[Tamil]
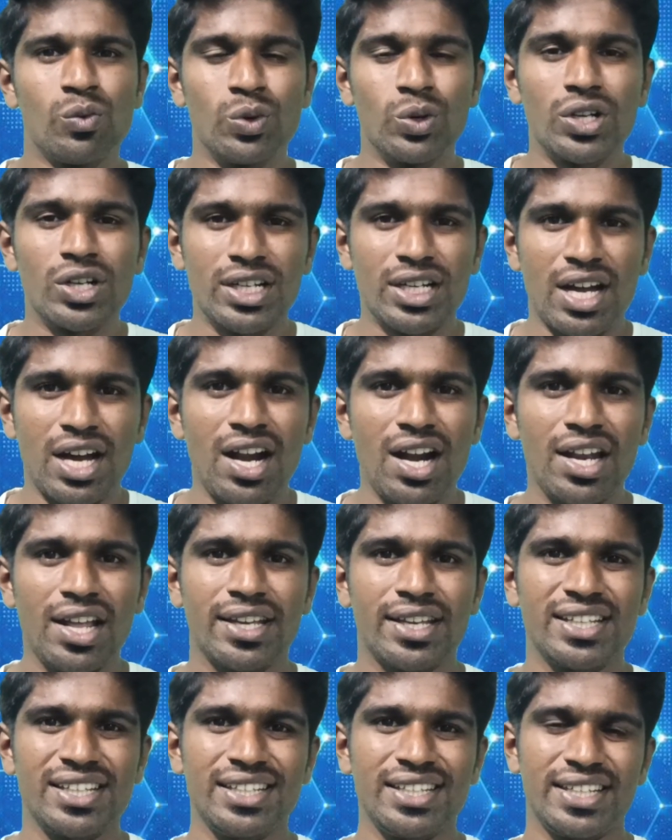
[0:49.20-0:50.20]
ஒரு
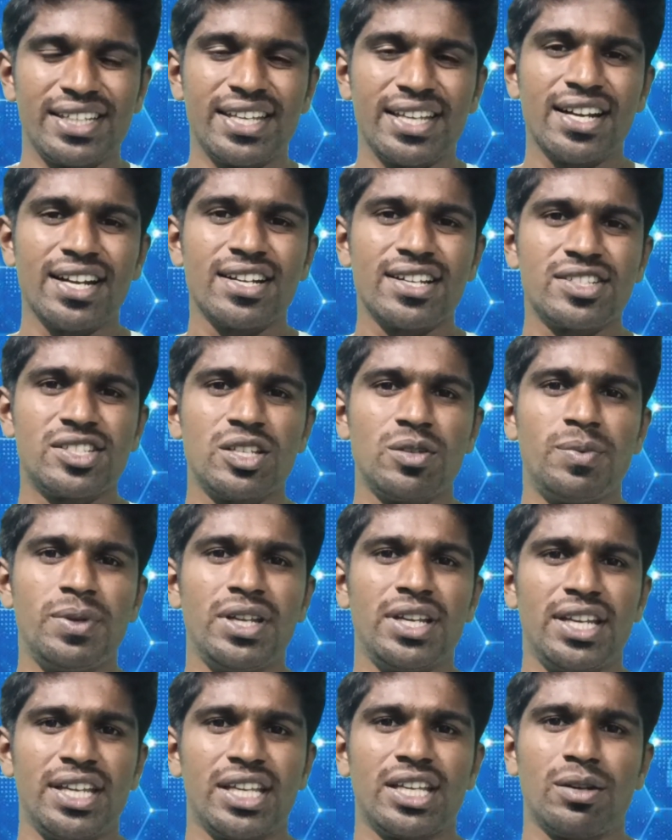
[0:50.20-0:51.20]
நாளைக்கு இரண்டு
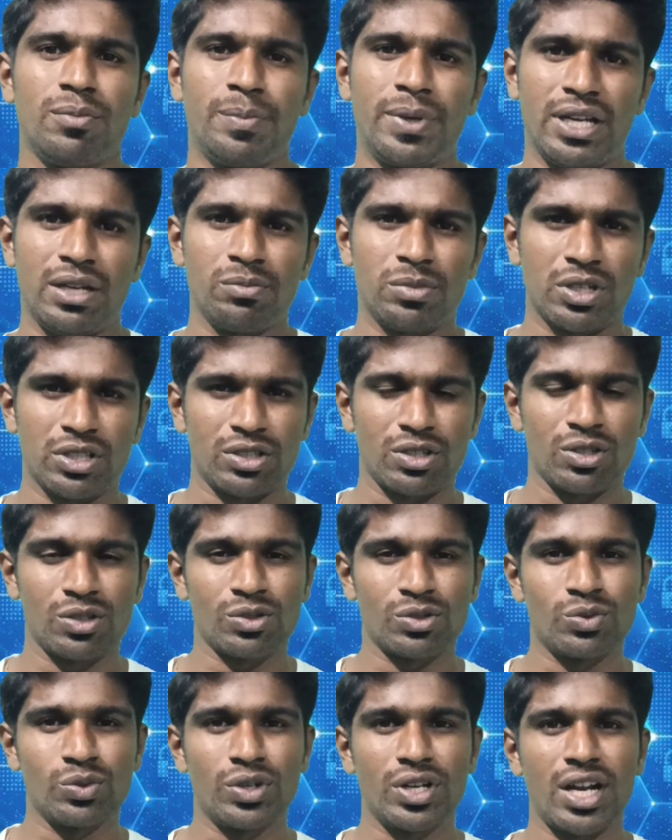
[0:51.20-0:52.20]
ஜிபி நீங்கள்
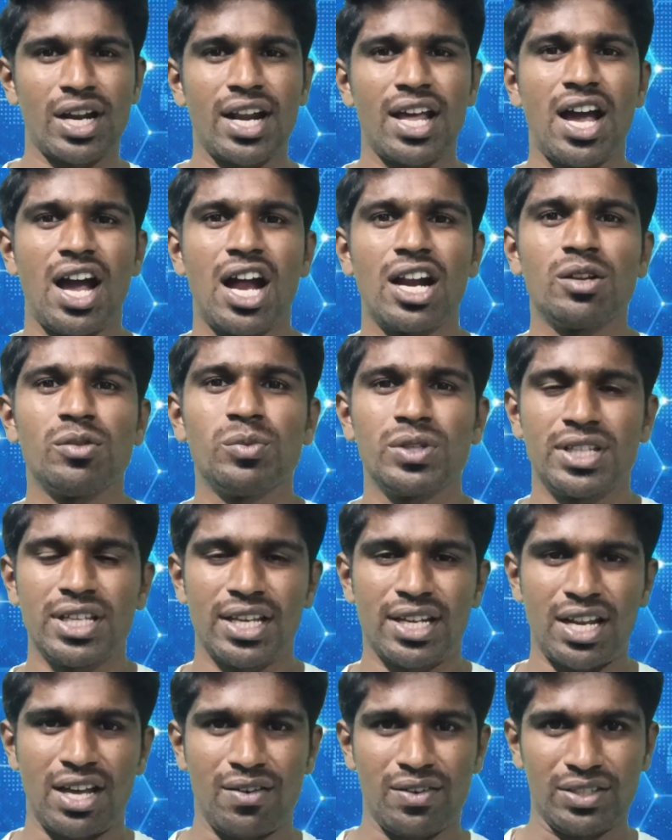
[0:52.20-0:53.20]
பயன்படுத்துறதுக்கு உண்டான
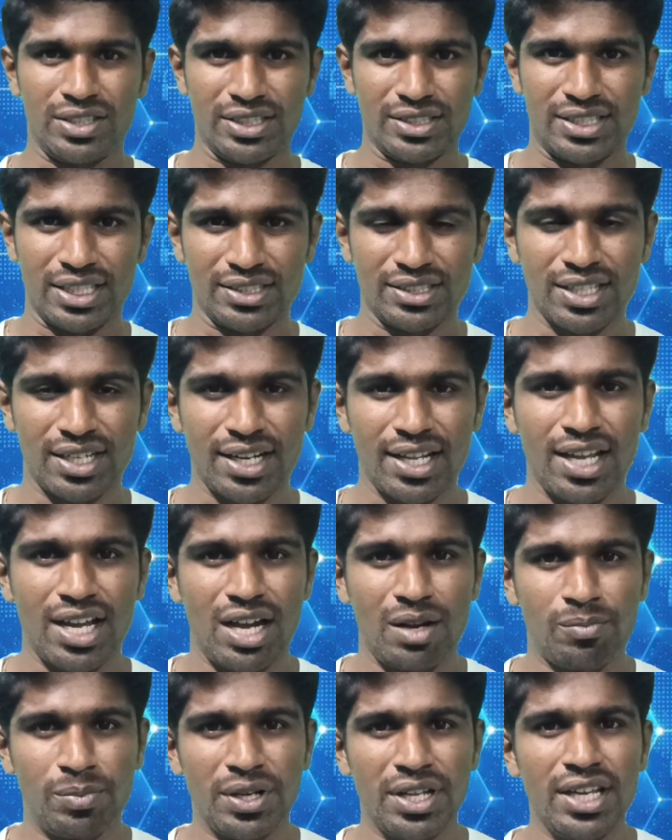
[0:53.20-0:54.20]
அனுமதியை நான் வந்து
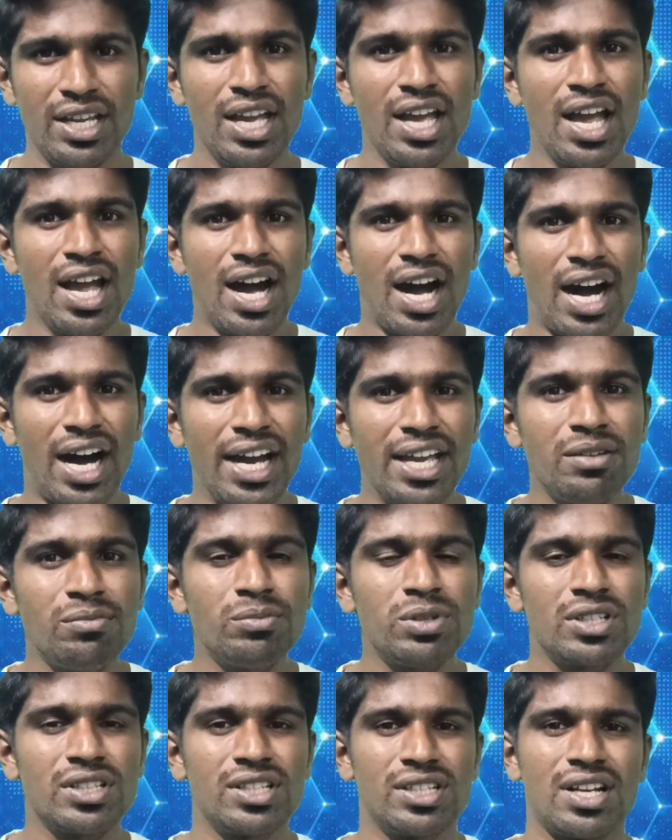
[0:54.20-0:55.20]
தந்துடுறேன் அப்படி
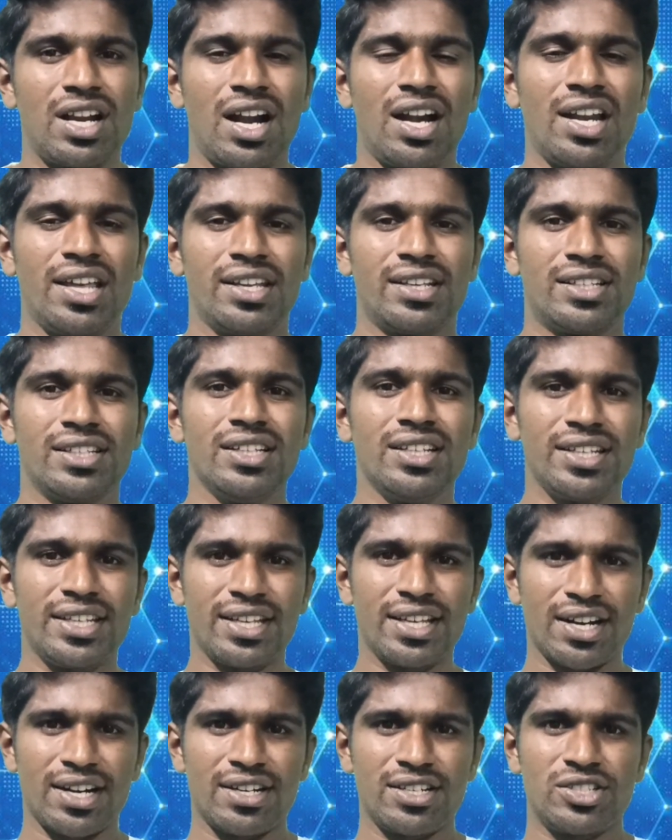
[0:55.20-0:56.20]
ஐம்பது நாளைக்கு
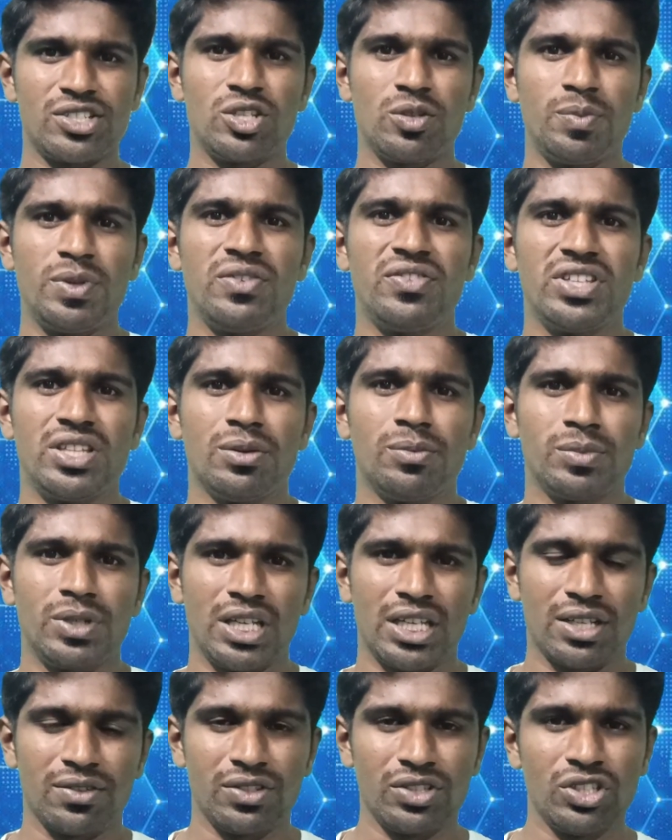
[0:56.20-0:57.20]
இரண்டு ஜிபி வீதம்
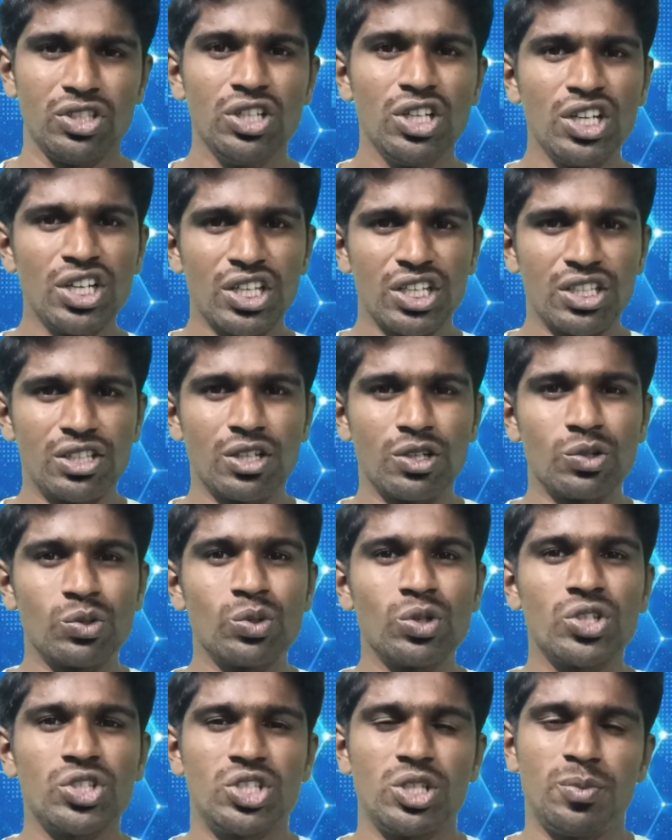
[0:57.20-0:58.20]
நீங்கள் வந்து இந்த
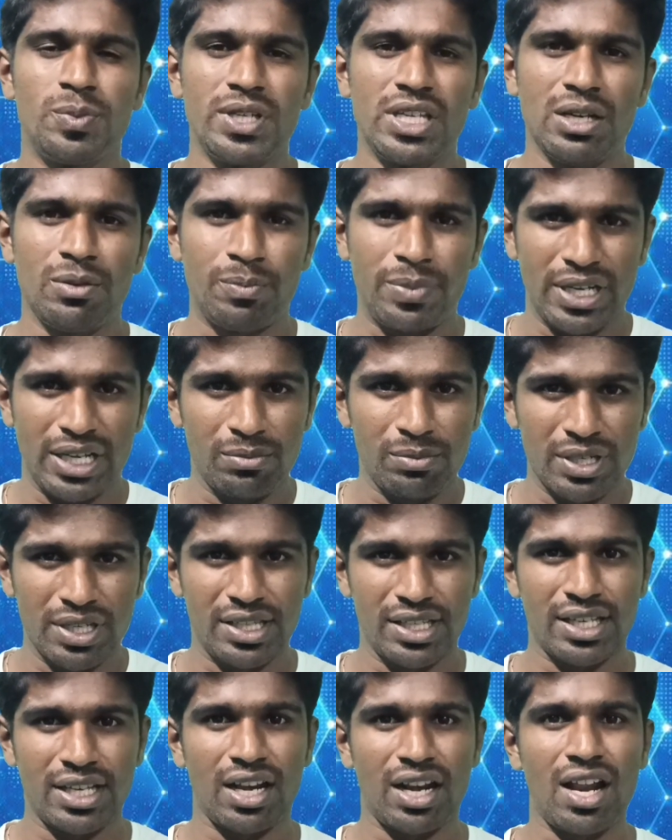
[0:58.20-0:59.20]
நூறு ஜிபியை
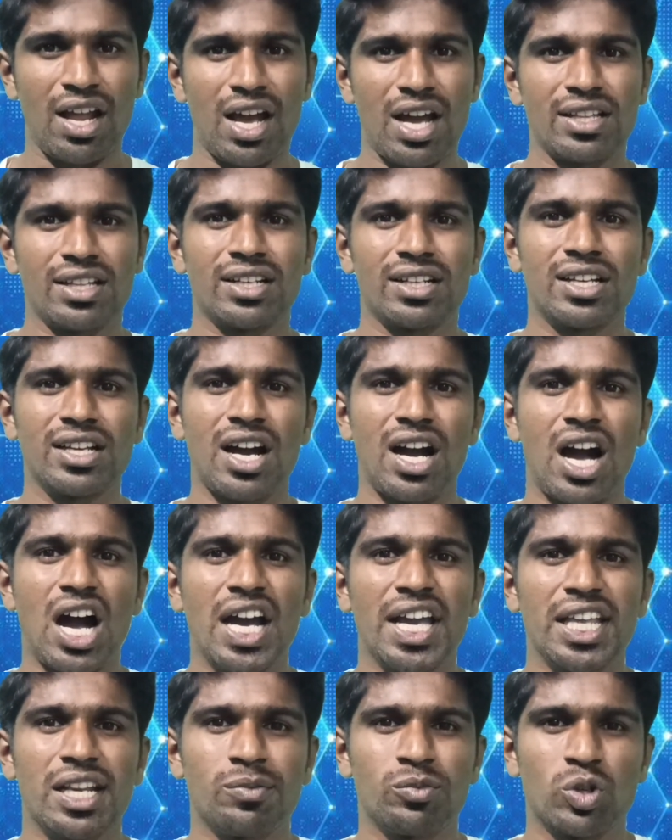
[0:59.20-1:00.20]
பயன்படுத்திக்கிறலாம் அதற்கு
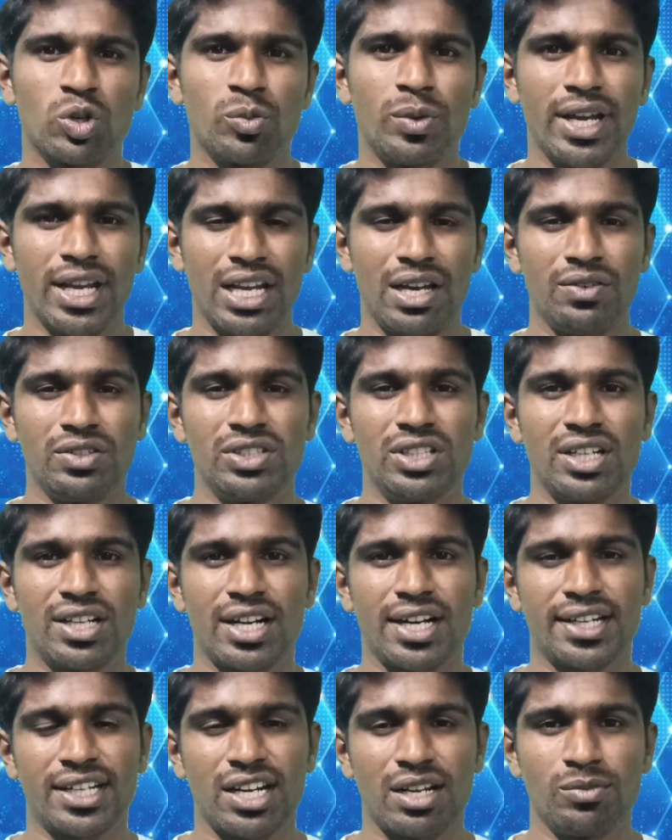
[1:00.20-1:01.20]
ஆயிரம் ரூபாய் நான் வந்து
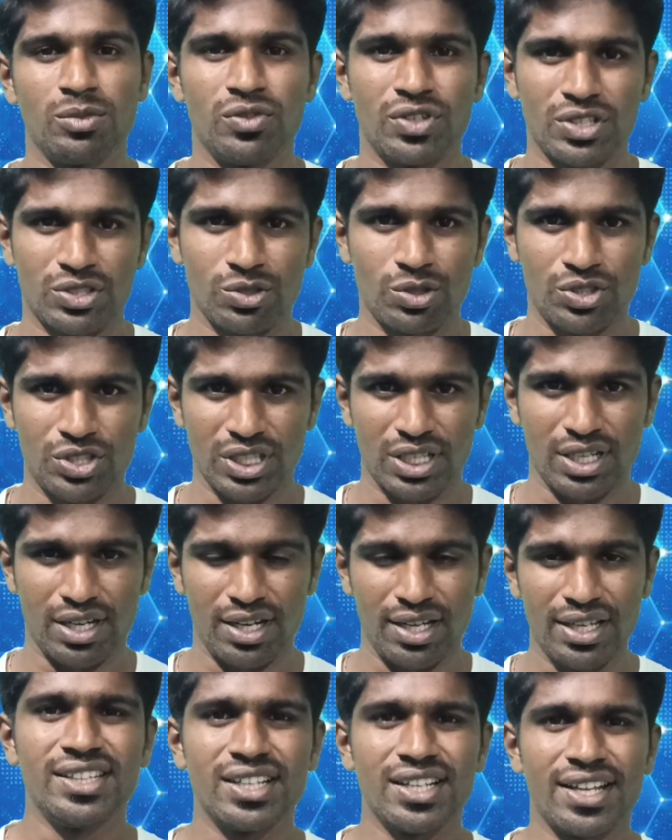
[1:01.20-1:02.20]
கட்டணமும்
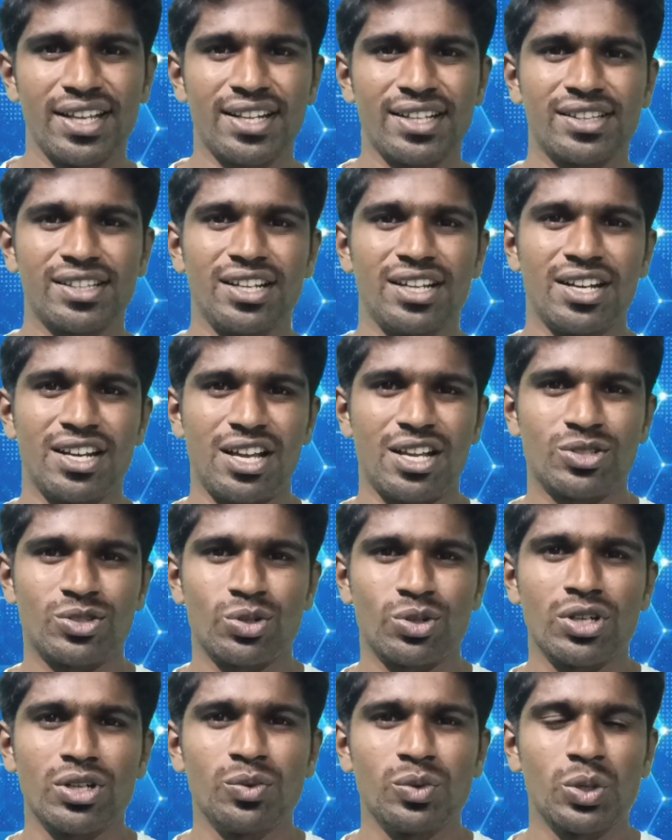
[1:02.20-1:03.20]
வசூலிச்சுக்கிறேன் இந்த நேரத்தில்
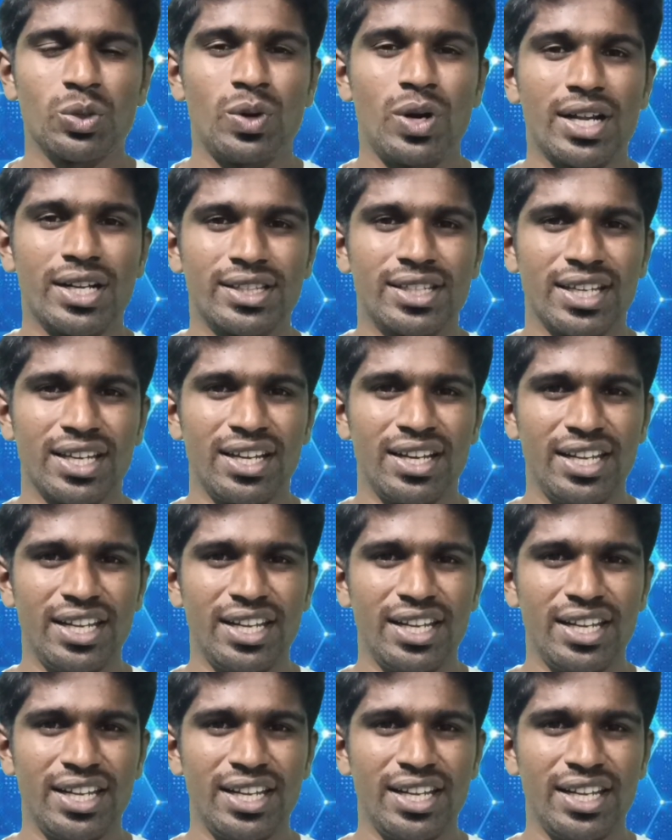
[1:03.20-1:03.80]
நான் சொன்ன ஒரு வார்த்தையை